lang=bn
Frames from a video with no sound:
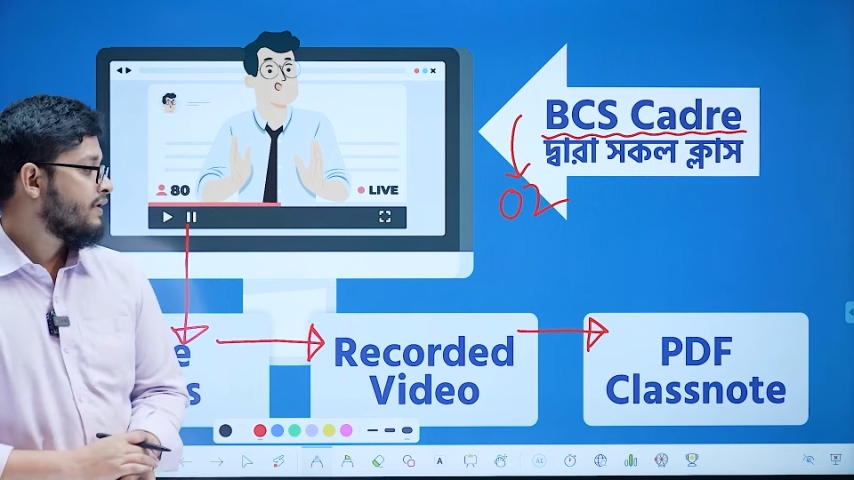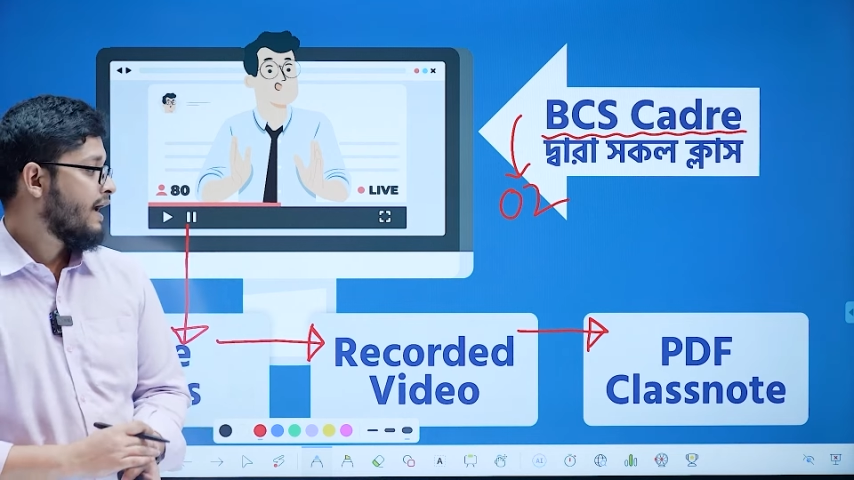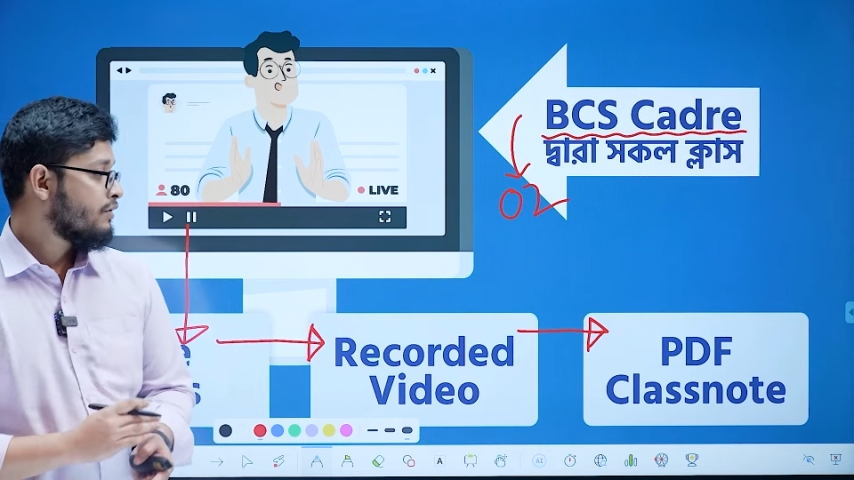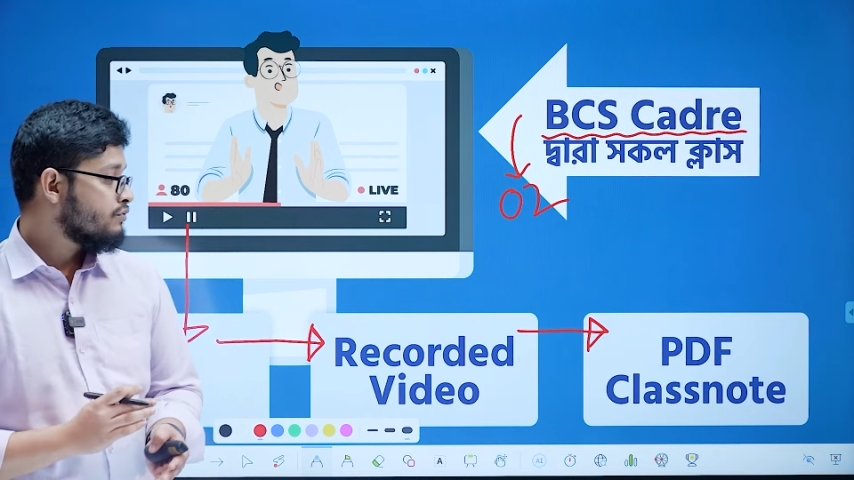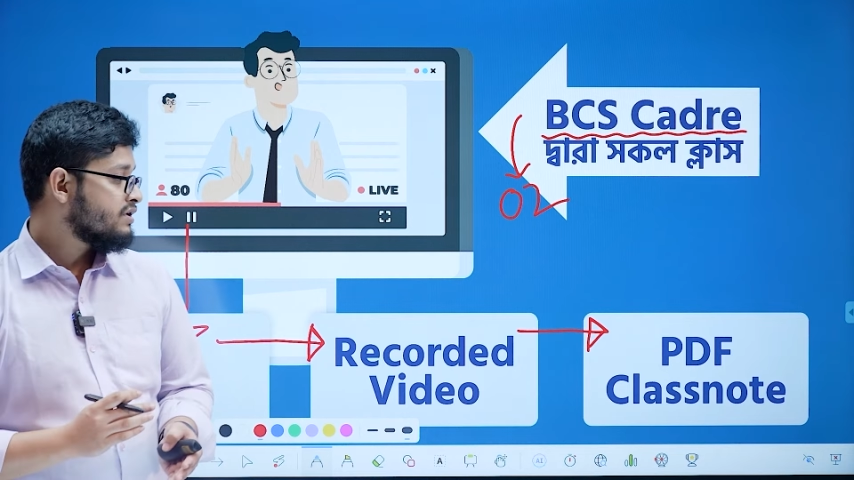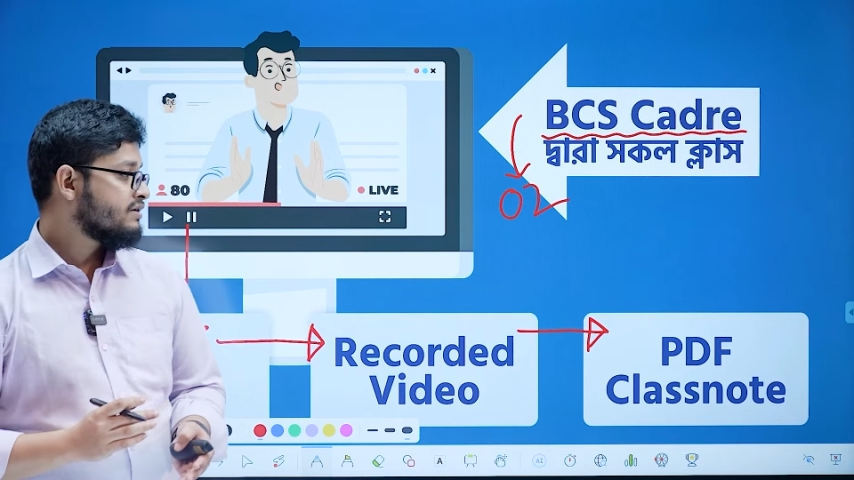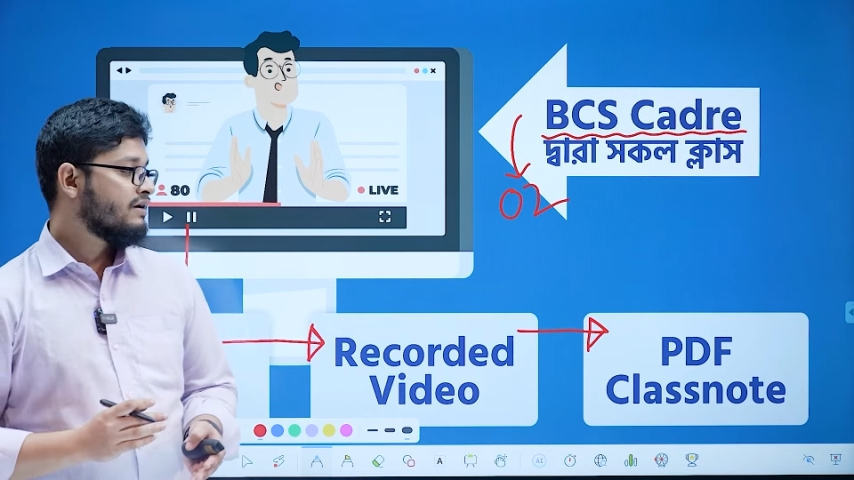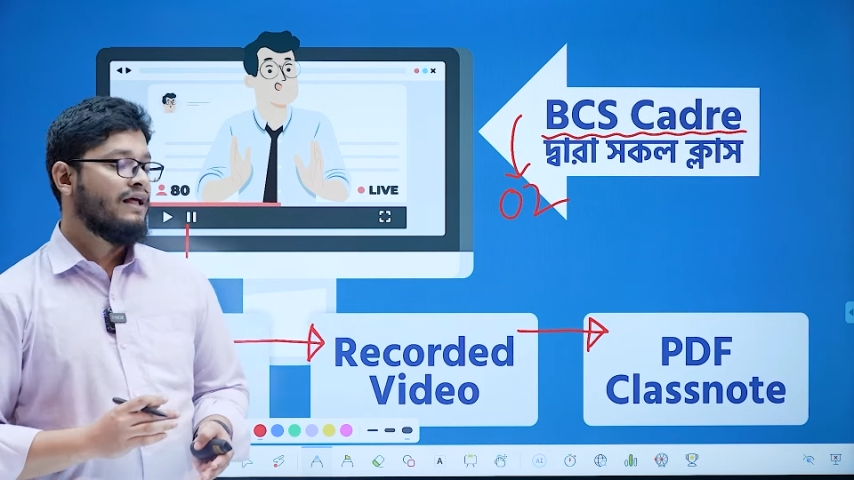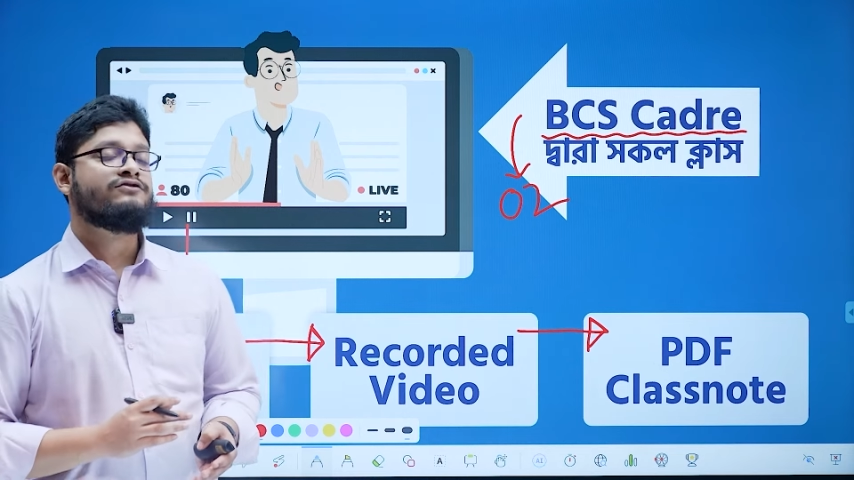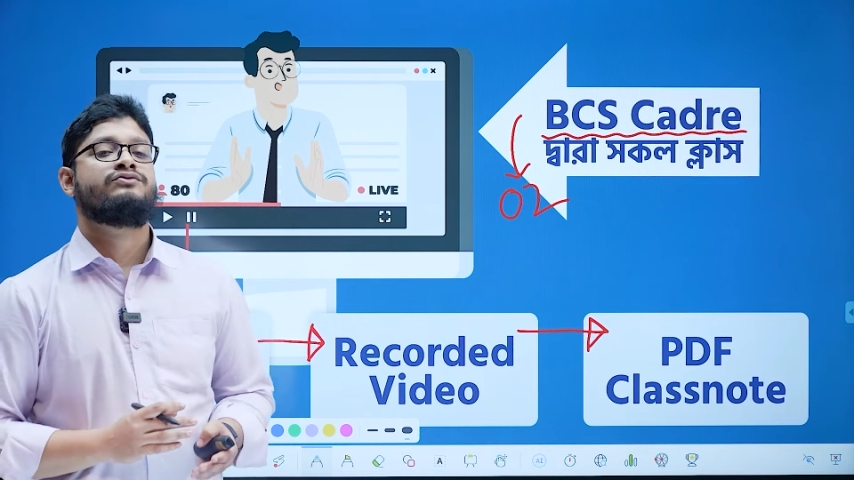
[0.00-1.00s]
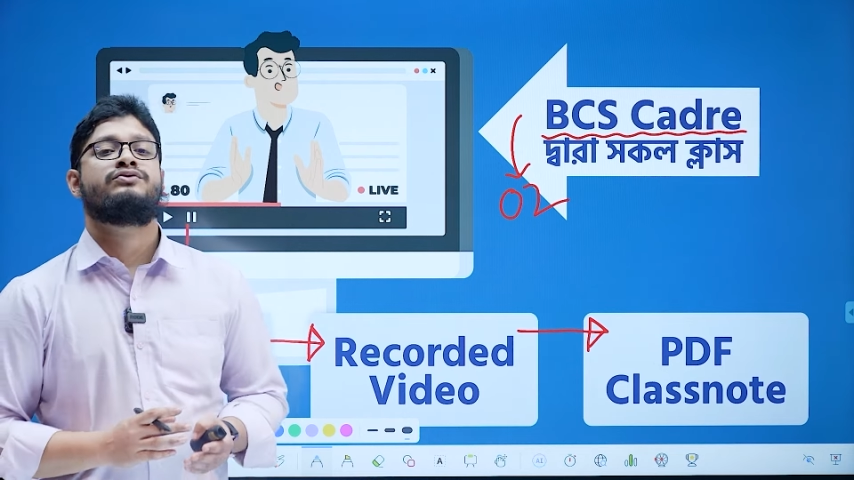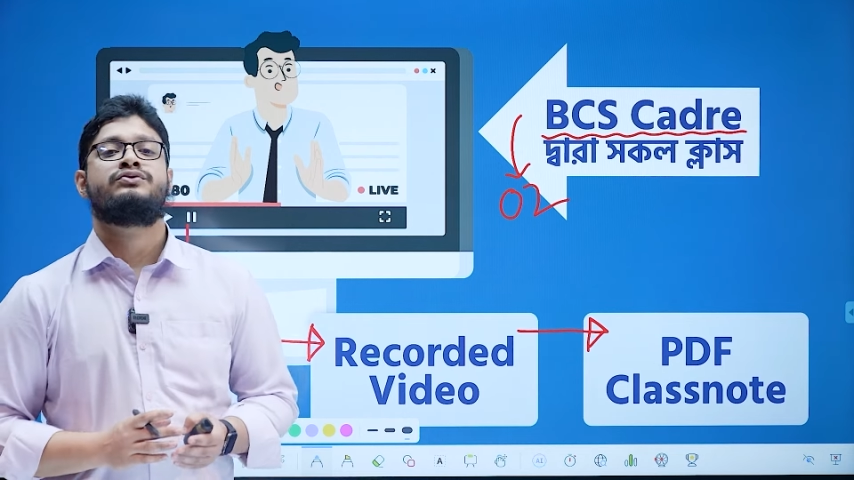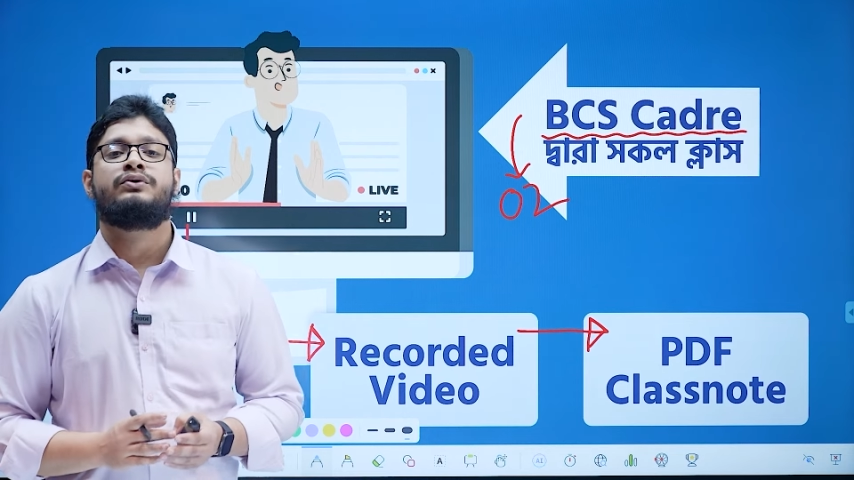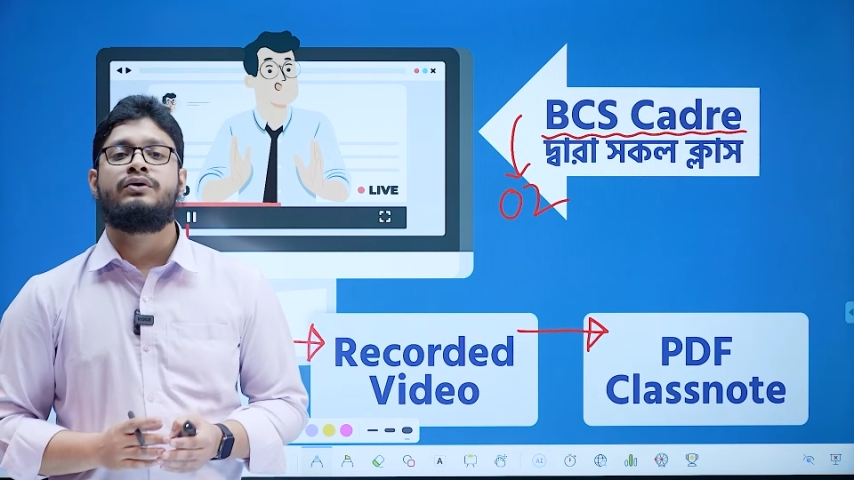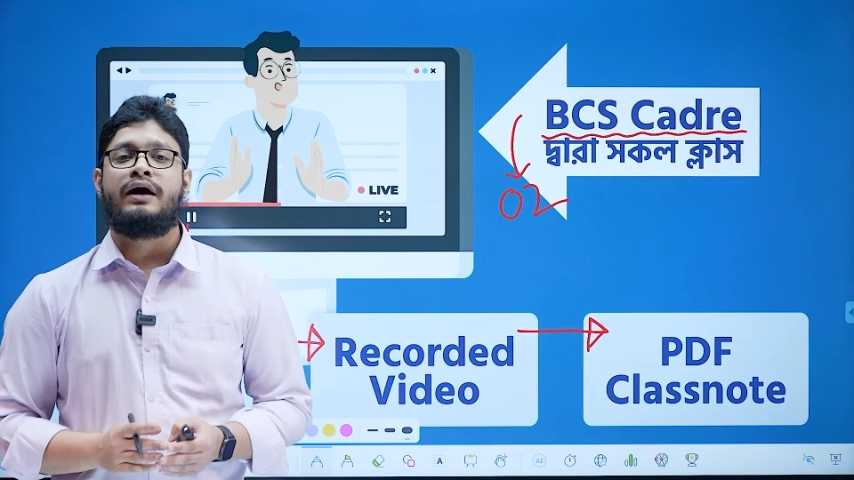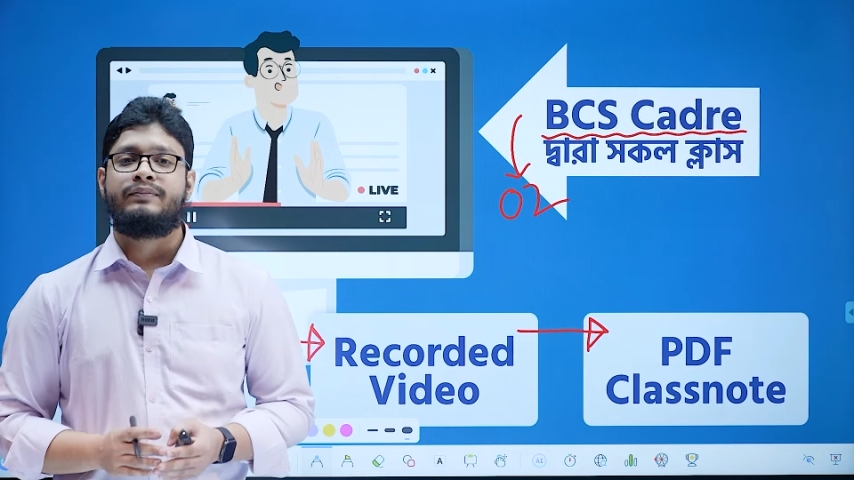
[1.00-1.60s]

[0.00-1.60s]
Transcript: অ্যানোটেড ক্লাস নোটগুলো